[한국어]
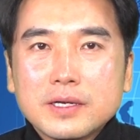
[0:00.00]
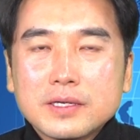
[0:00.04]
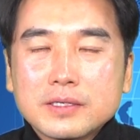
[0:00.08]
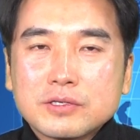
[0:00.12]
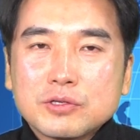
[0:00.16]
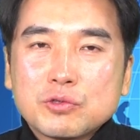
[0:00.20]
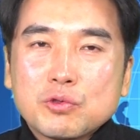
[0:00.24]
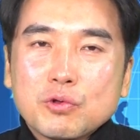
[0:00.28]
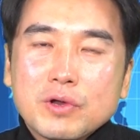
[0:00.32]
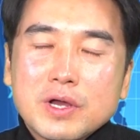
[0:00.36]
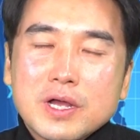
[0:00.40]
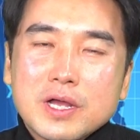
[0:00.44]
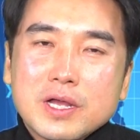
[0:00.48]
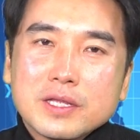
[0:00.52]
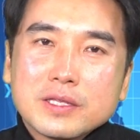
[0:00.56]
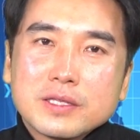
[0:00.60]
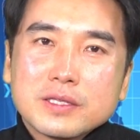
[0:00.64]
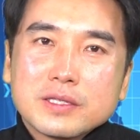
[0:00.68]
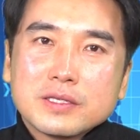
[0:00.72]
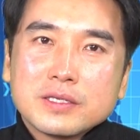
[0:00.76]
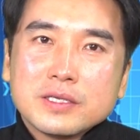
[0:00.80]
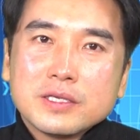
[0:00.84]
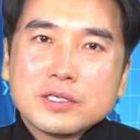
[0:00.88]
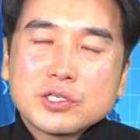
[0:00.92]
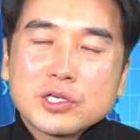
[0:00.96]
그동안
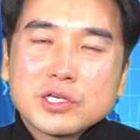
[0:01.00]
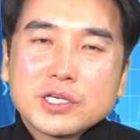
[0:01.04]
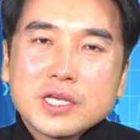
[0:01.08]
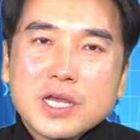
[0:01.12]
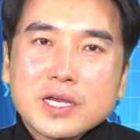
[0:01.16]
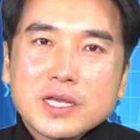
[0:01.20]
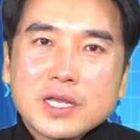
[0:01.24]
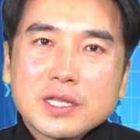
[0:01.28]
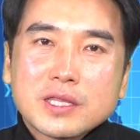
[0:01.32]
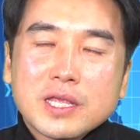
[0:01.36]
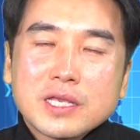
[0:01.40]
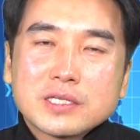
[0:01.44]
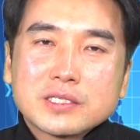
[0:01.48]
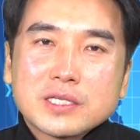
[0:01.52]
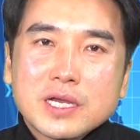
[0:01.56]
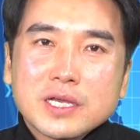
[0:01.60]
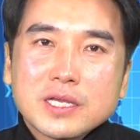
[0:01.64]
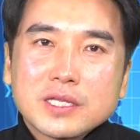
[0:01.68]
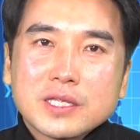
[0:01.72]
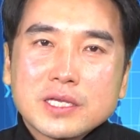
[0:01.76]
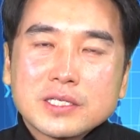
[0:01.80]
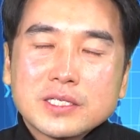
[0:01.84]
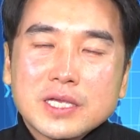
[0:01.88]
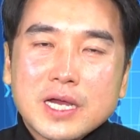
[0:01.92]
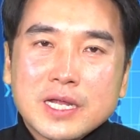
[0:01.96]
이 청약의
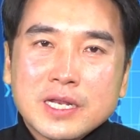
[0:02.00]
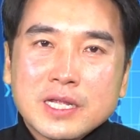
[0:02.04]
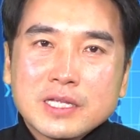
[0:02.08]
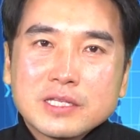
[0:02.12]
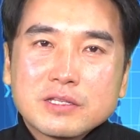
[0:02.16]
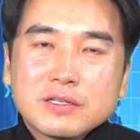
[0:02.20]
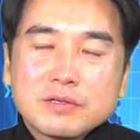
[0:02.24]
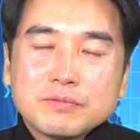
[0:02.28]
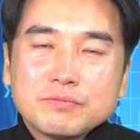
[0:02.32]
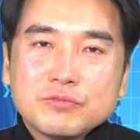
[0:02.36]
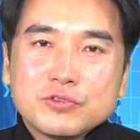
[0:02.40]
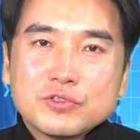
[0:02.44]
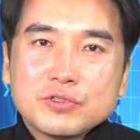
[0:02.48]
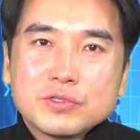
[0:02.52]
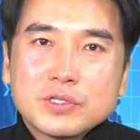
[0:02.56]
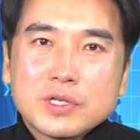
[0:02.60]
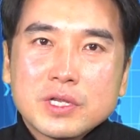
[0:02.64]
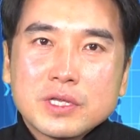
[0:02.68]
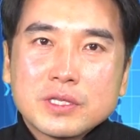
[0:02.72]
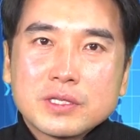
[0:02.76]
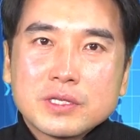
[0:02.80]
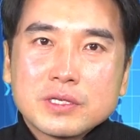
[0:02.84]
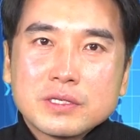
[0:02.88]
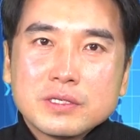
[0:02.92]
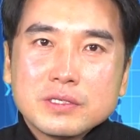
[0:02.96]
대상이 되지 않았던
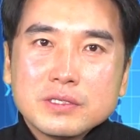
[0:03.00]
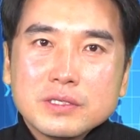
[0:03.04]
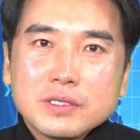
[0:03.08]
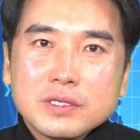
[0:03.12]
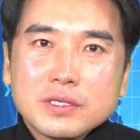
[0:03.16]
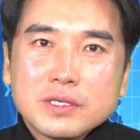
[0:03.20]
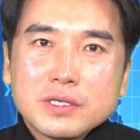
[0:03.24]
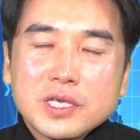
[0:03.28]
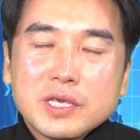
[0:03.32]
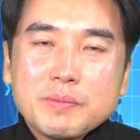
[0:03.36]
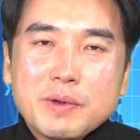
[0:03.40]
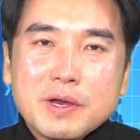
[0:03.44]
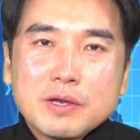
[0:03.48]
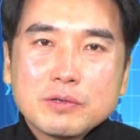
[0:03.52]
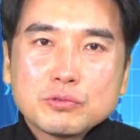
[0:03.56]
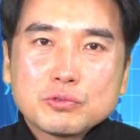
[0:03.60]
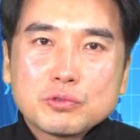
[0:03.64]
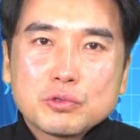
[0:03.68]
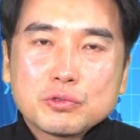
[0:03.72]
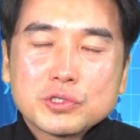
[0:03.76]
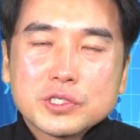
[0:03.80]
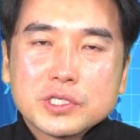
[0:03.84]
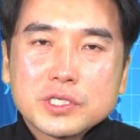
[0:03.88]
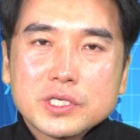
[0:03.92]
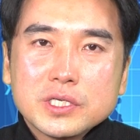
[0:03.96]
분들한테는 희망
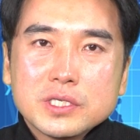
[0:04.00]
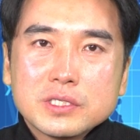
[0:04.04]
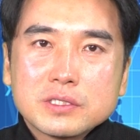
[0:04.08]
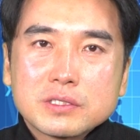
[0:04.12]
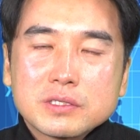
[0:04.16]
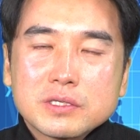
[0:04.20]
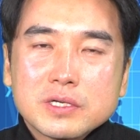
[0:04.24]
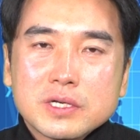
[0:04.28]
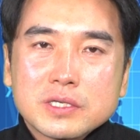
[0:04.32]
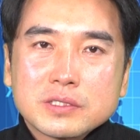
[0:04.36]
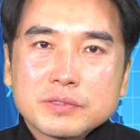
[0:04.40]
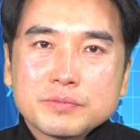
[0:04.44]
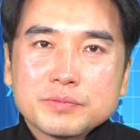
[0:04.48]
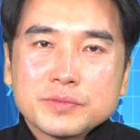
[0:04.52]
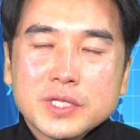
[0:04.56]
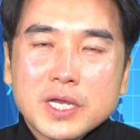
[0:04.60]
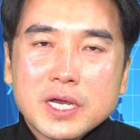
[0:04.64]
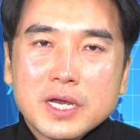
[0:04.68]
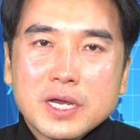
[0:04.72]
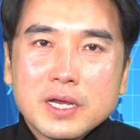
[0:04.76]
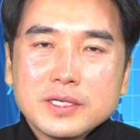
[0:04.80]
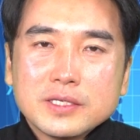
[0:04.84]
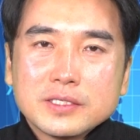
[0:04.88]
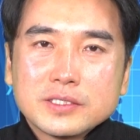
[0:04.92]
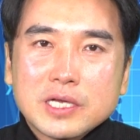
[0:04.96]
소식이 있을 것
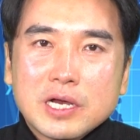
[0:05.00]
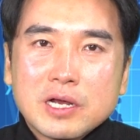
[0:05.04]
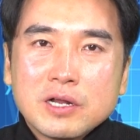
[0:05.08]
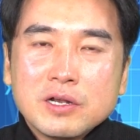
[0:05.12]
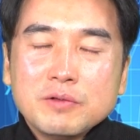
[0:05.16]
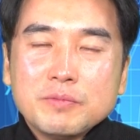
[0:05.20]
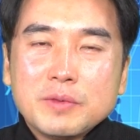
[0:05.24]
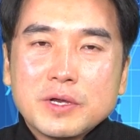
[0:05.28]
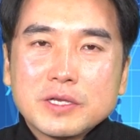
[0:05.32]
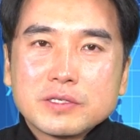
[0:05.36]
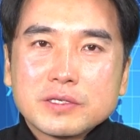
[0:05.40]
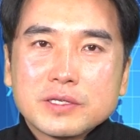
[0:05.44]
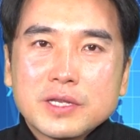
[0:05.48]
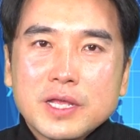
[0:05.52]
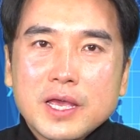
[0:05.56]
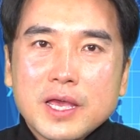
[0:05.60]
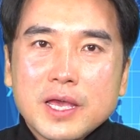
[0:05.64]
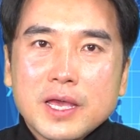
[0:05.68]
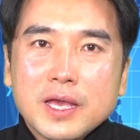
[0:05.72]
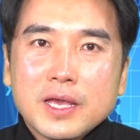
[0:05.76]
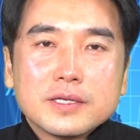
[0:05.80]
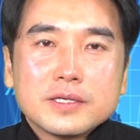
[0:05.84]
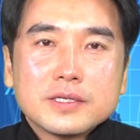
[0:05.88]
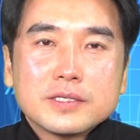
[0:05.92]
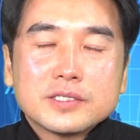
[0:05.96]
같습니다 자 얼마
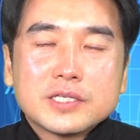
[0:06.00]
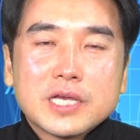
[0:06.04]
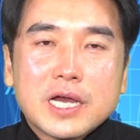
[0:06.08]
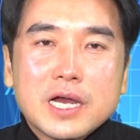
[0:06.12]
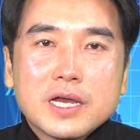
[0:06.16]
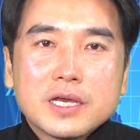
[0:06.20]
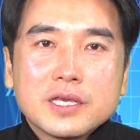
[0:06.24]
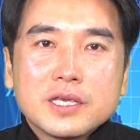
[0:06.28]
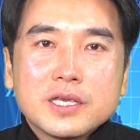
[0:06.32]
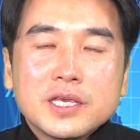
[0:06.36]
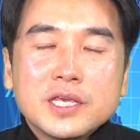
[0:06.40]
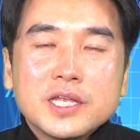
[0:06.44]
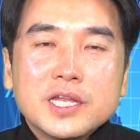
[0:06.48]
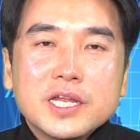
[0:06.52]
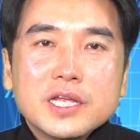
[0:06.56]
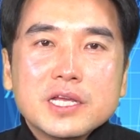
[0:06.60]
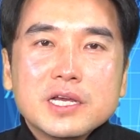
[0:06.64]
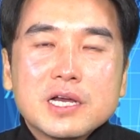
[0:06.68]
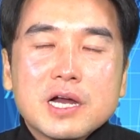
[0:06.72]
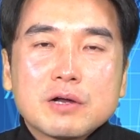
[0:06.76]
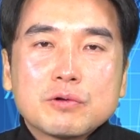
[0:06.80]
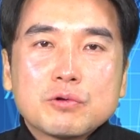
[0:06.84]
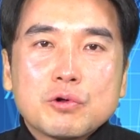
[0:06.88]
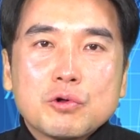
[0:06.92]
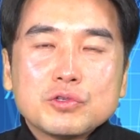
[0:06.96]
전에 자, 1인
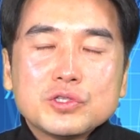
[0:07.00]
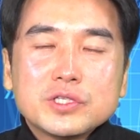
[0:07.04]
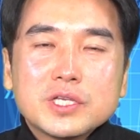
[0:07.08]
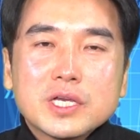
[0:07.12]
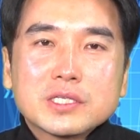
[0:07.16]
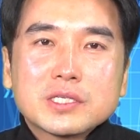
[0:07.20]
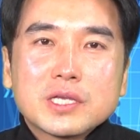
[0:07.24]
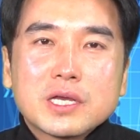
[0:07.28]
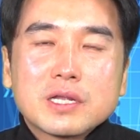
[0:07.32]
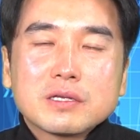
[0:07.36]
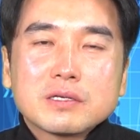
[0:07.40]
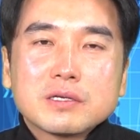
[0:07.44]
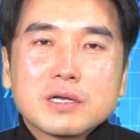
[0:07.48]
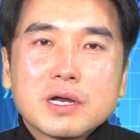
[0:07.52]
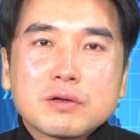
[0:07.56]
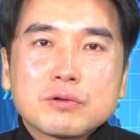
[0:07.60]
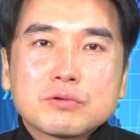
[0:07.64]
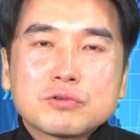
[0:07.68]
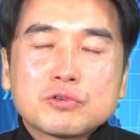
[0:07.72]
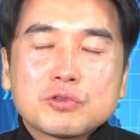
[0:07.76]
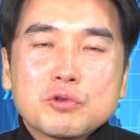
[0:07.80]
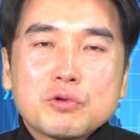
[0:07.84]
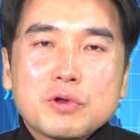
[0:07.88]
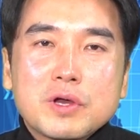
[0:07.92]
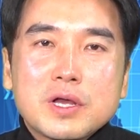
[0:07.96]
가구, 혼자 사는 가구,
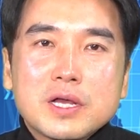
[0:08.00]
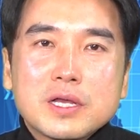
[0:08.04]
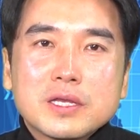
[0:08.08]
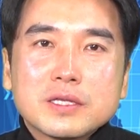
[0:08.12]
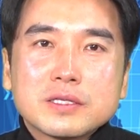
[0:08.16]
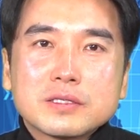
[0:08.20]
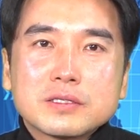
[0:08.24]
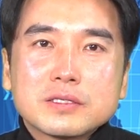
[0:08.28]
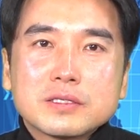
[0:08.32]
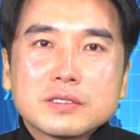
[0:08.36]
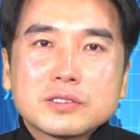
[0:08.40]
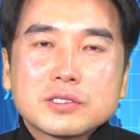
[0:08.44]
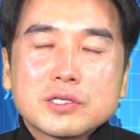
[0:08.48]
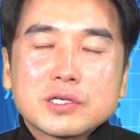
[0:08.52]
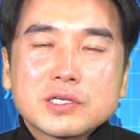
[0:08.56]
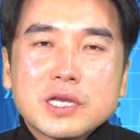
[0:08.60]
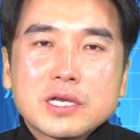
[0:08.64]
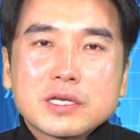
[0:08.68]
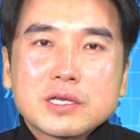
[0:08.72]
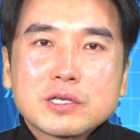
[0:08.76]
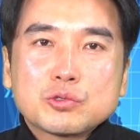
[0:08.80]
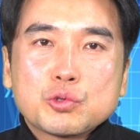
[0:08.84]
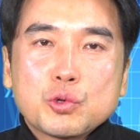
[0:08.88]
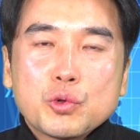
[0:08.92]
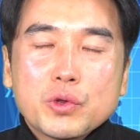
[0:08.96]
그동안
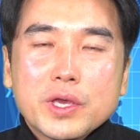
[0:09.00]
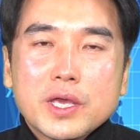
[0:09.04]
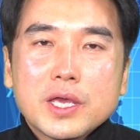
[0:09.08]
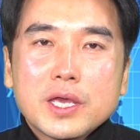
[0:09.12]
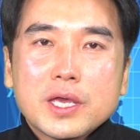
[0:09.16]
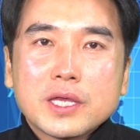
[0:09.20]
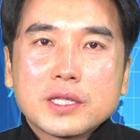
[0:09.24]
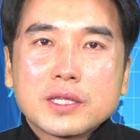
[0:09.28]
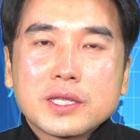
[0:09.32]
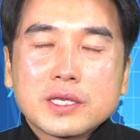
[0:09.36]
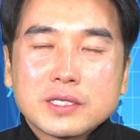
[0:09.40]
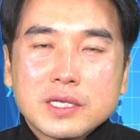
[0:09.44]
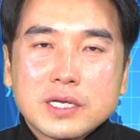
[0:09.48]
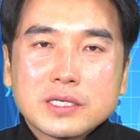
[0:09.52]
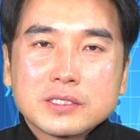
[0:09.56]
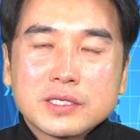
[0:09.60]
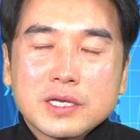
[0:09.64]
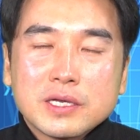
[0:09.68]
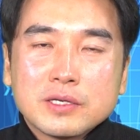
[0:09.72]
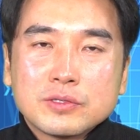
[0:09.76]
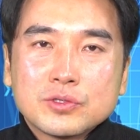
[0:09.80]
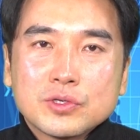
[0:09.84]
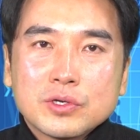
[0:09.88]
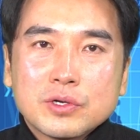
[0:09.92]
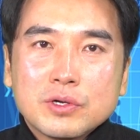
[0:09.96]
청약의 소외
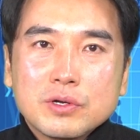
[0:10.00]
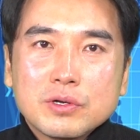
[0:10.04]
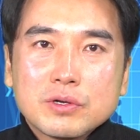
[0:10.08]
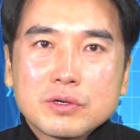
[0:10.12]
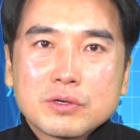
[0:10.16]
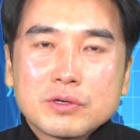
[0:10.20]
대상자였죠.